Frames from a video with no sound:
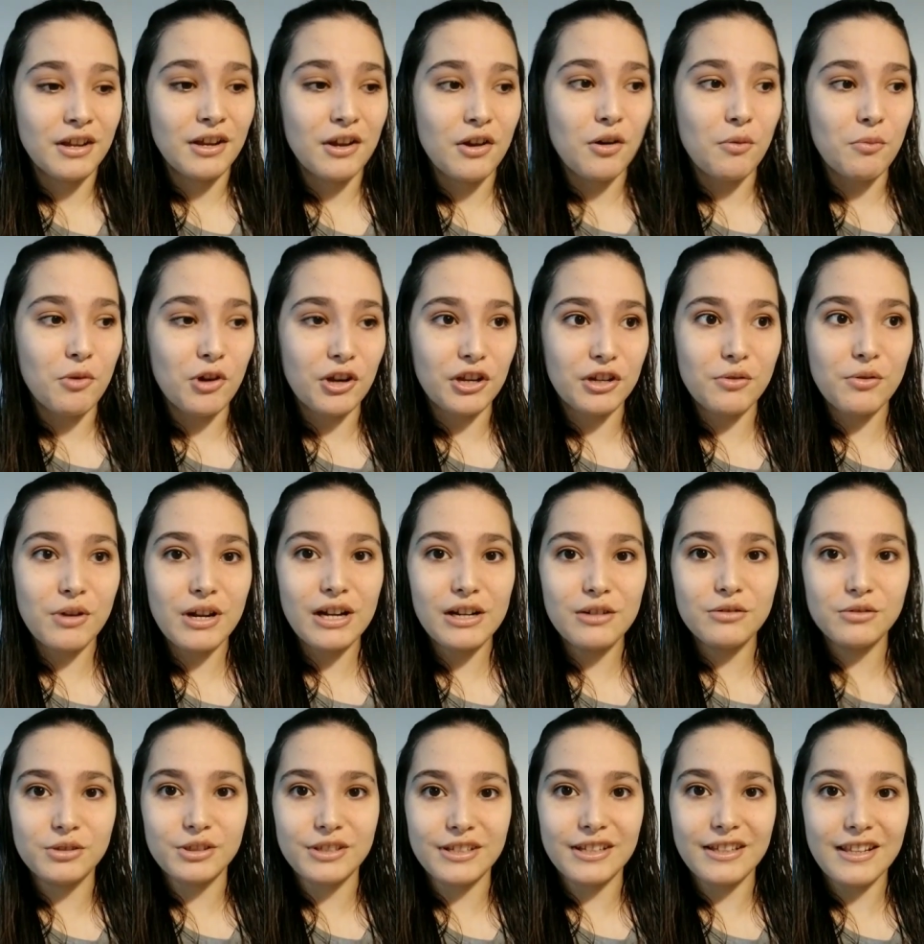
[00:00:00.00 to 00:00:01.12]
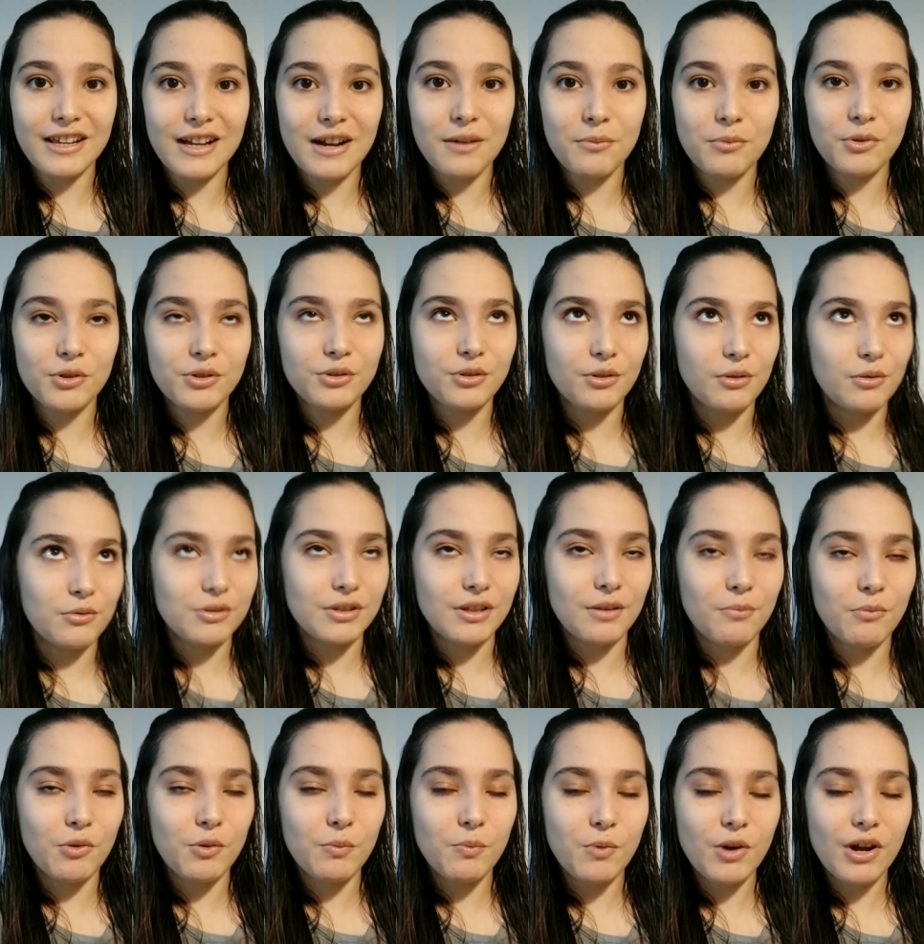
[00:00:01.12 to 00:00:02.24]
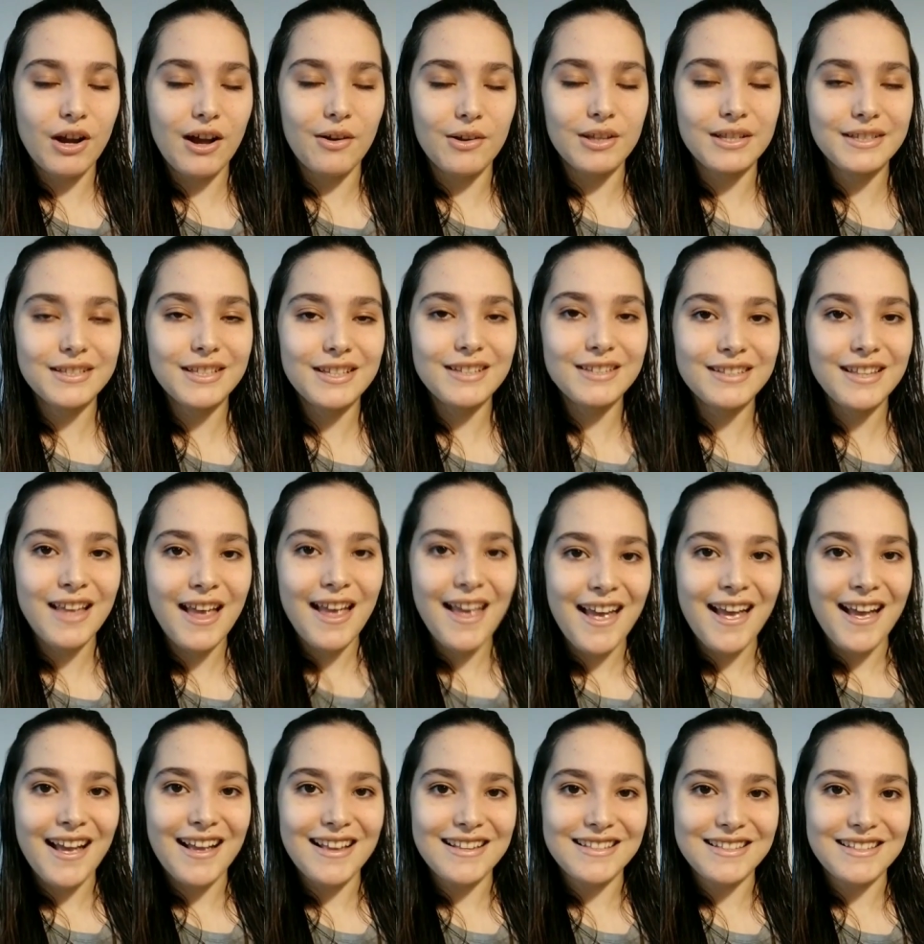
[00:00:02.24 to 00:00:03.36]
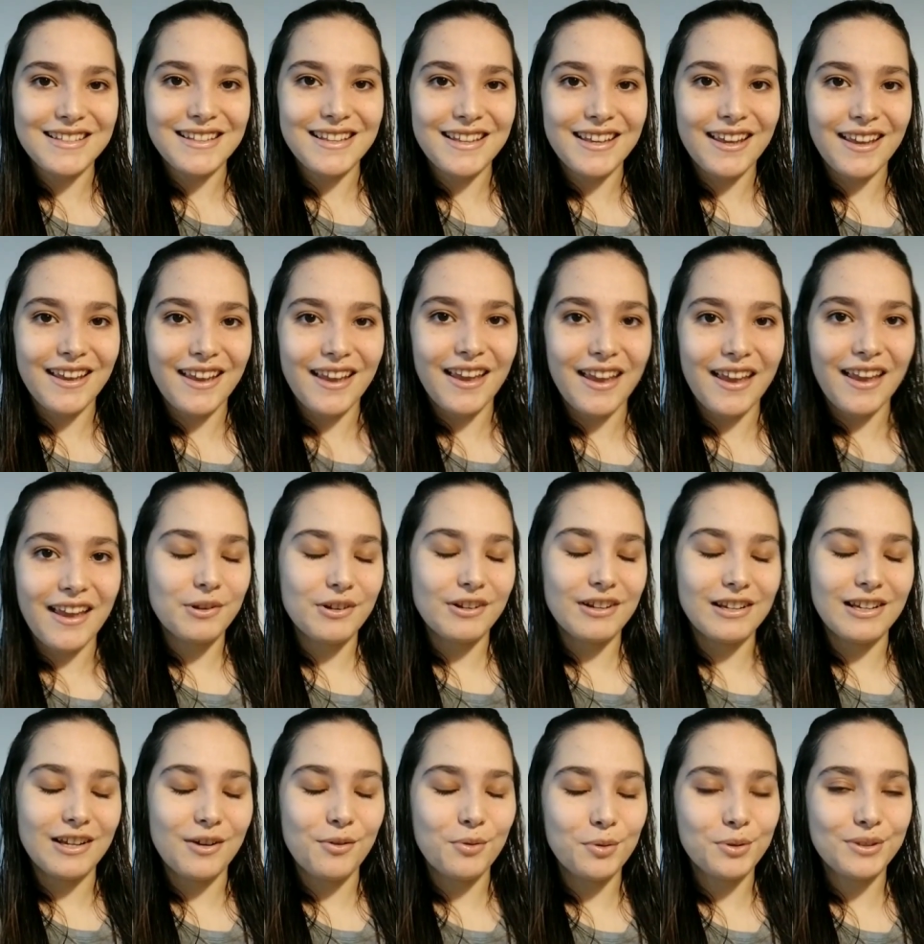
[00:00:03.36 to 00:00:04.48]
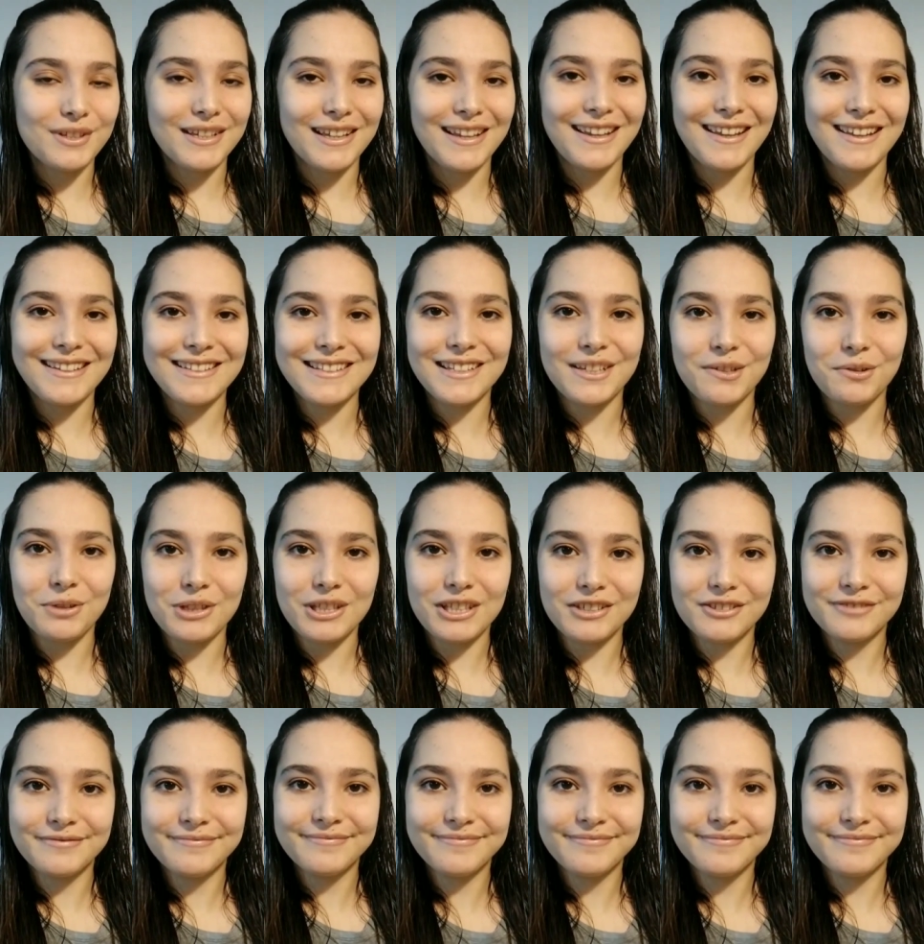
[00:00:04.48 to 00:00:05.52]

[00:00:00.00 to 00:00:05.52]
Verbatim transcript: como que nunca lo usé, digamos, o lo usé muy pocas veces, así que espero que les guste este video.